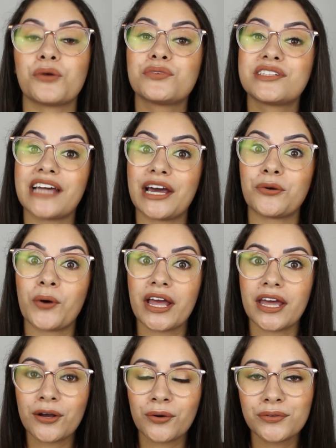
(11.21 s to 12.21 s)
um sérum
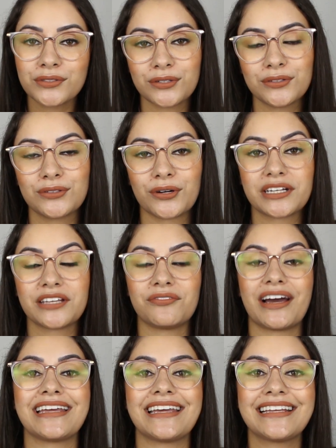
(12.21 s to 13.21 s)
reconstrutor que
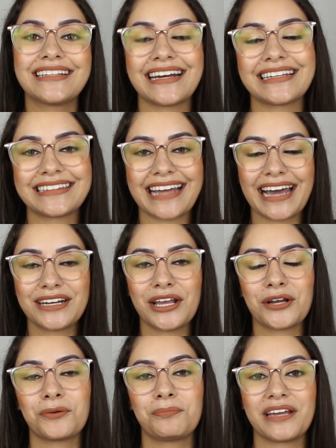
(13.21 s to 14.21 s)
vai hidratar e
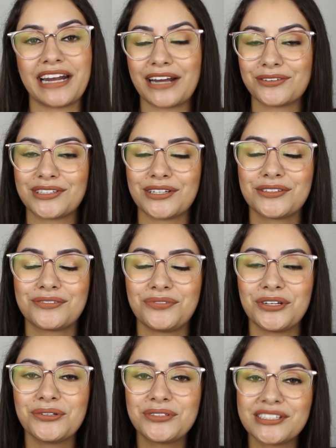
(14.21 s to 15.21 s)
recuperar os seus
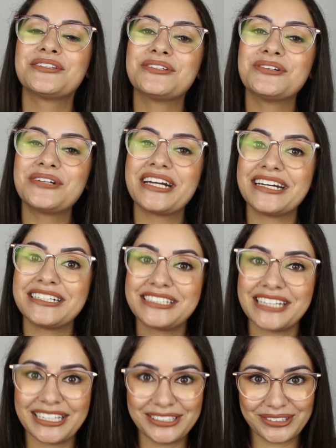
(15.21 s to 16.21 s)
fios
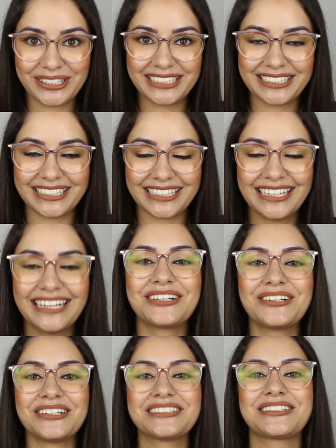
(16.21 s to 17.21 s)
durante a noite.
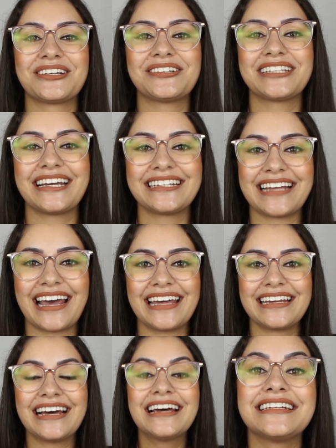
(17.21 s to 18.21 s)
Gostou da
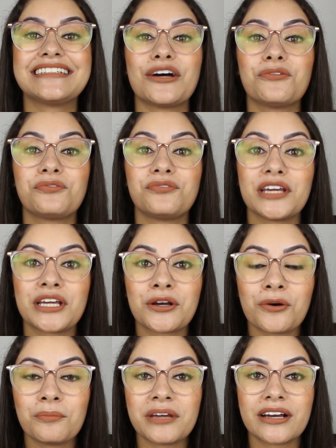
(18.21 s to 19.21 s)
ideia? Então
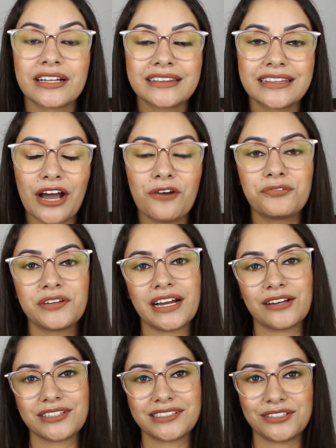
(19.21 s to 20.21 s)
fique comigo até o
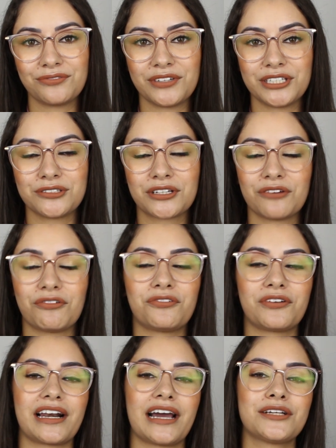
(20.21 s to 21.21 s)
final desse vídeo que eu vou
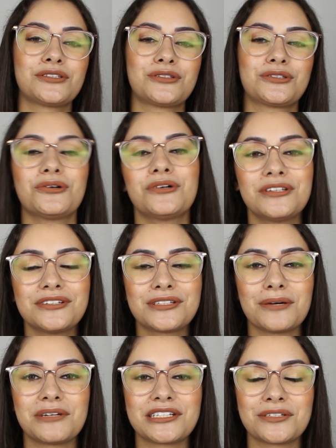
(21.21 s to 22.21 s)
falar tudo
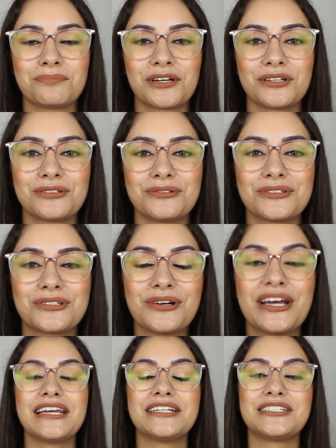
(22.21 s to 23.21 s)
sobre esse
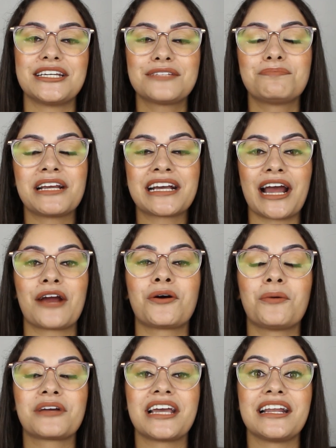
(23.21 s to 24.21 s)
produto e te explicar
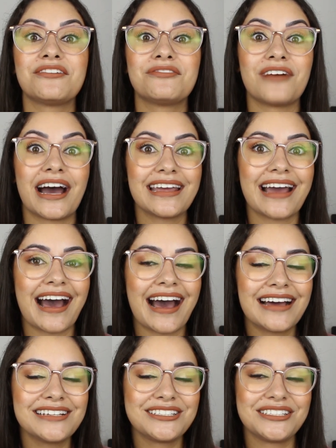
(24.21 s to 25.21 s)
como que ele vai
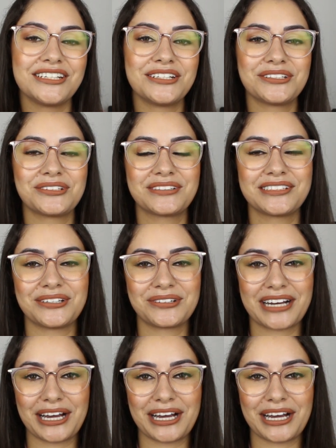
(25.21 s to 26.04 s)
agir no seu